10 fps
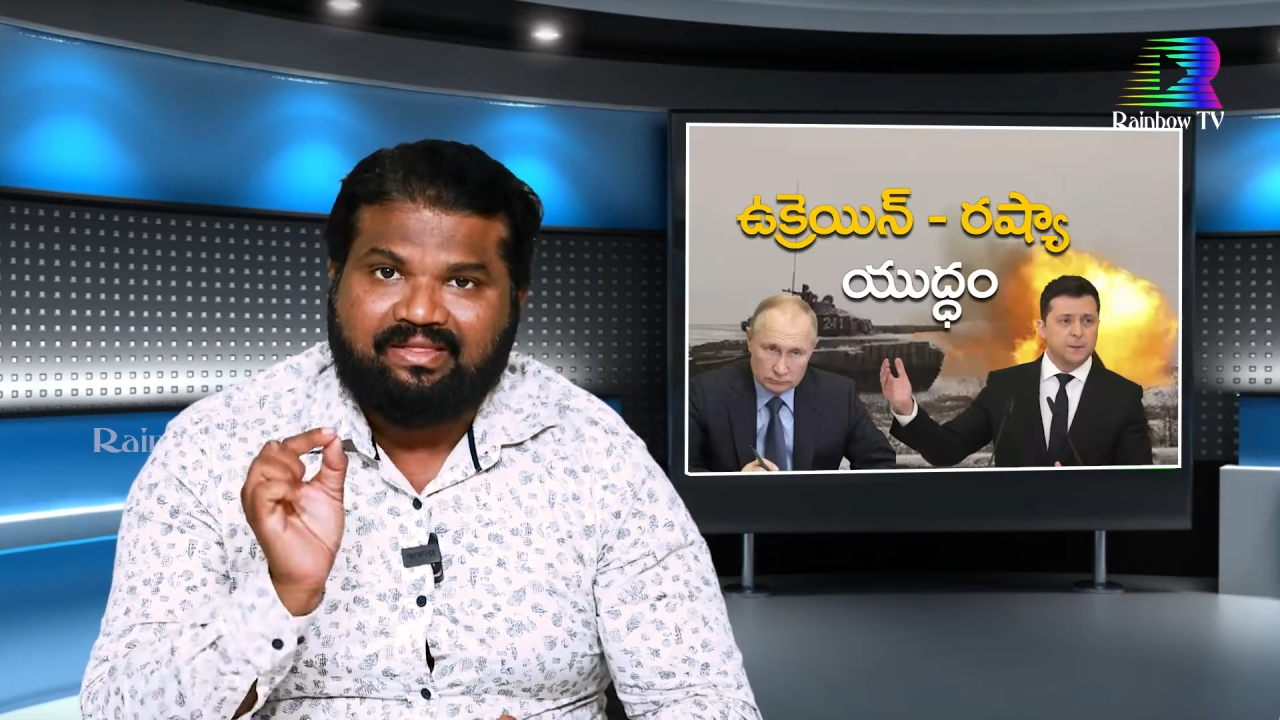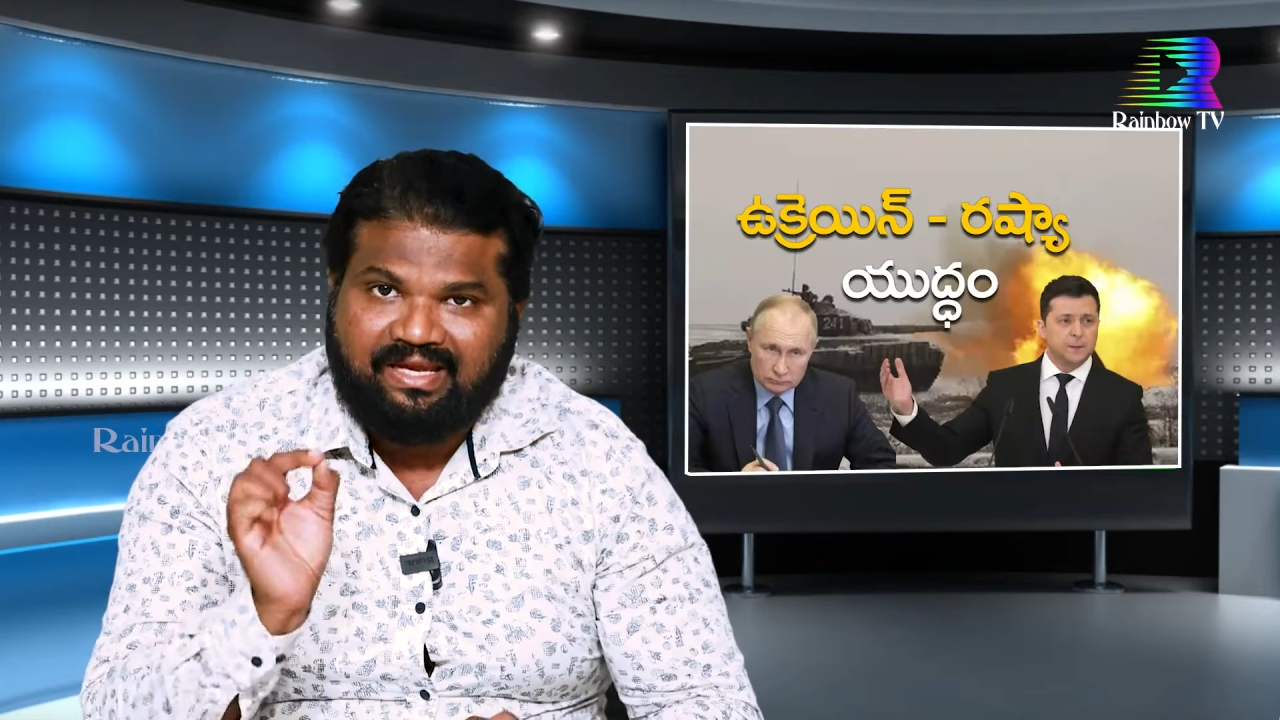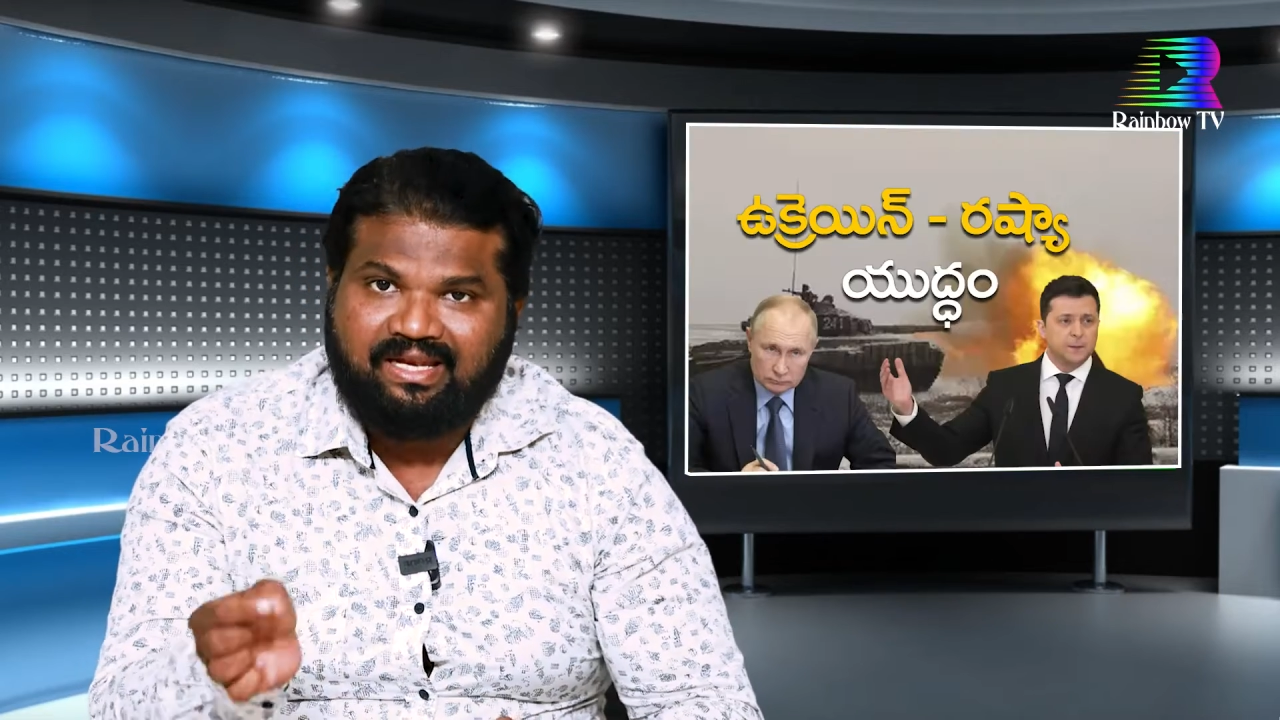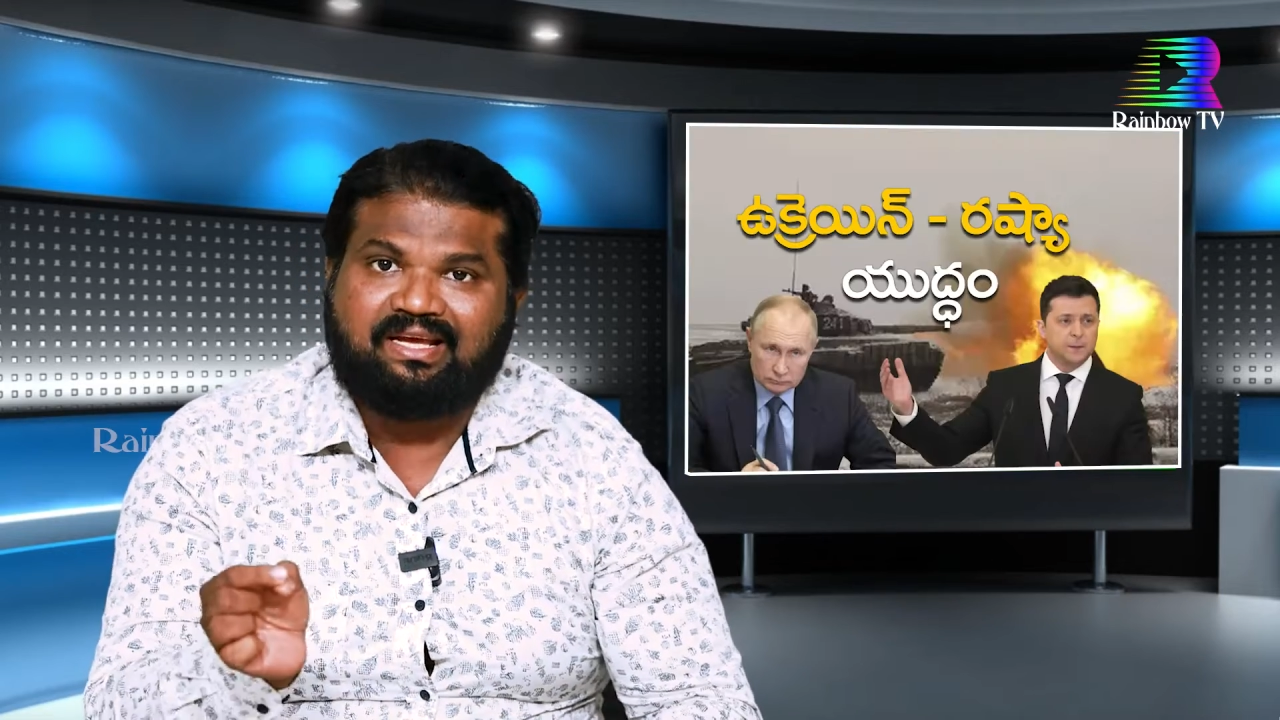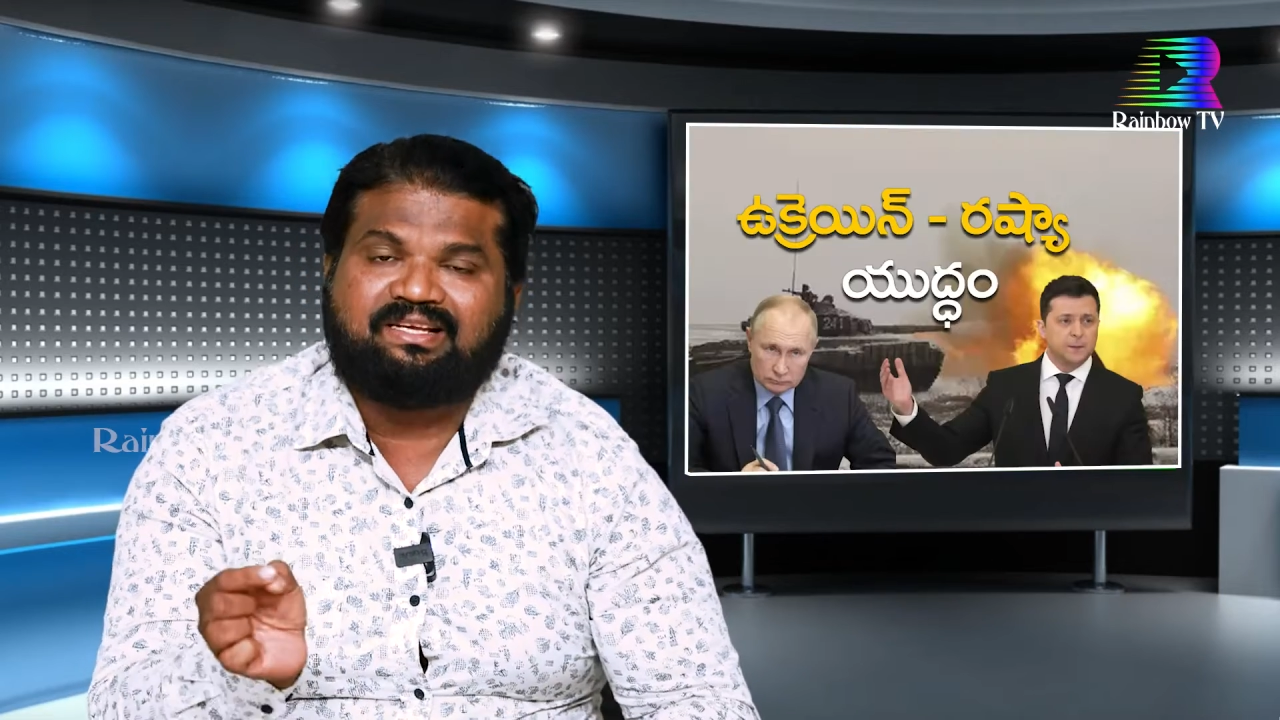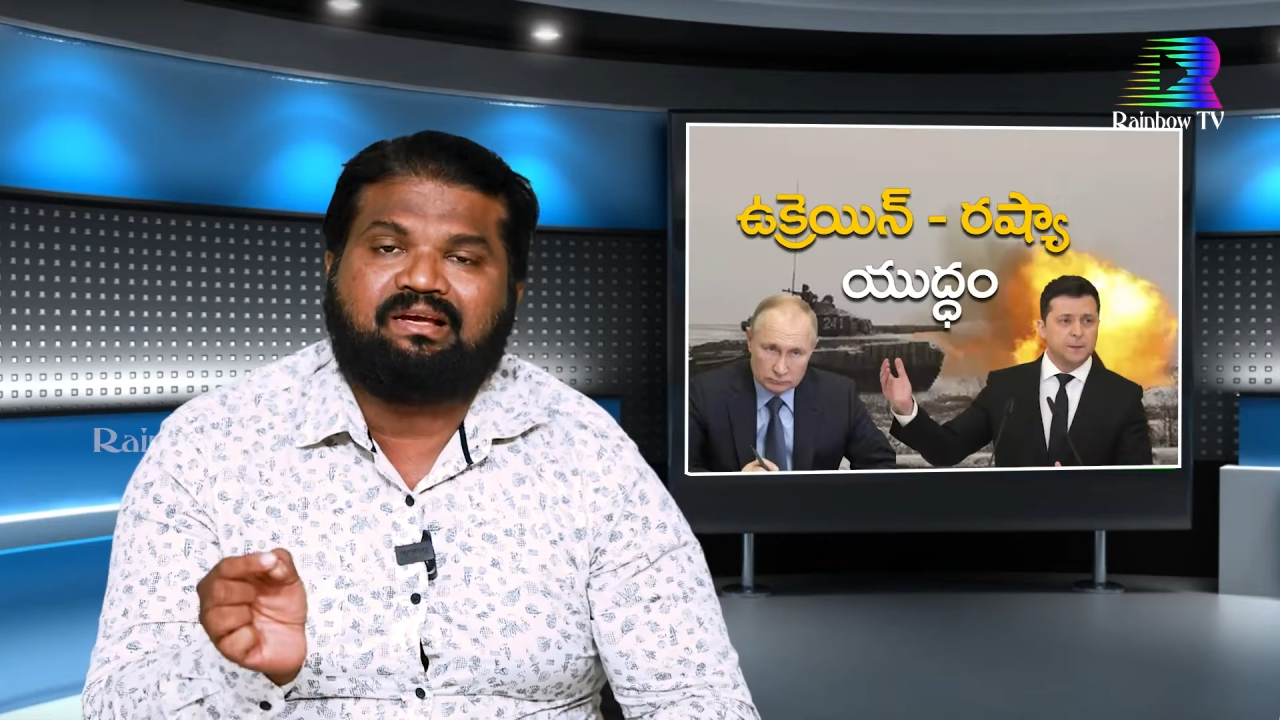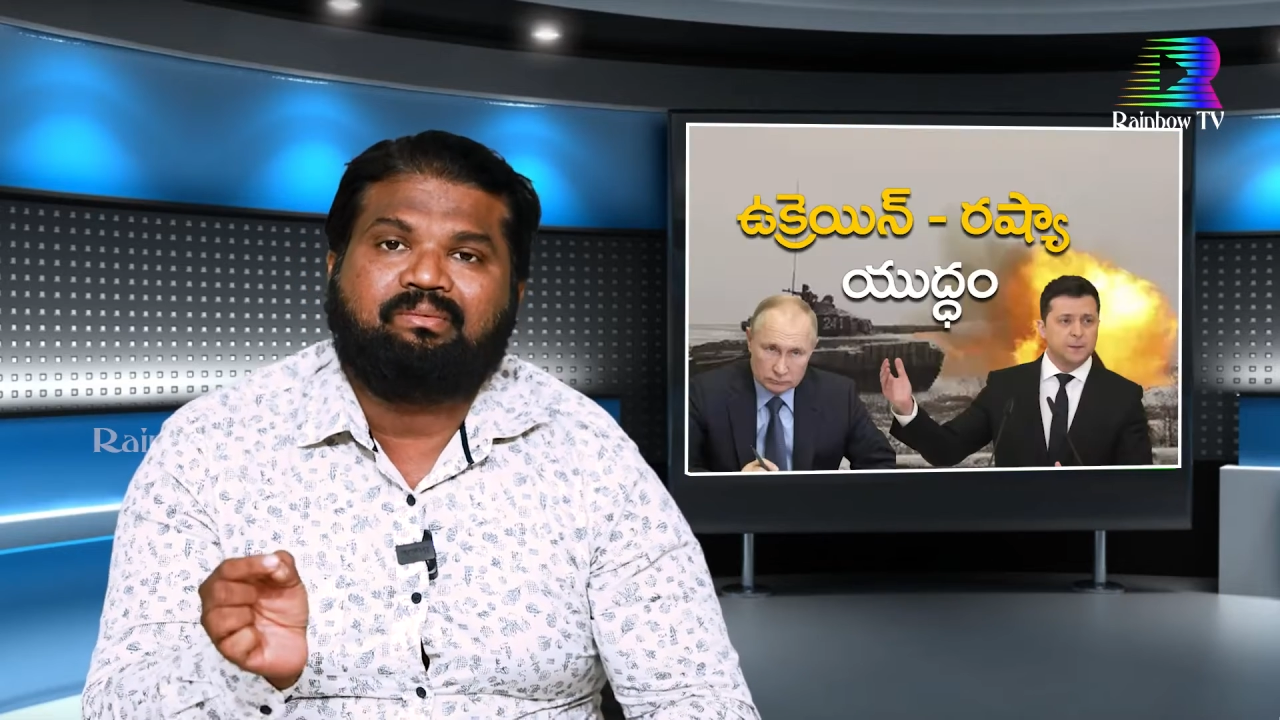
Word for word: దీనికి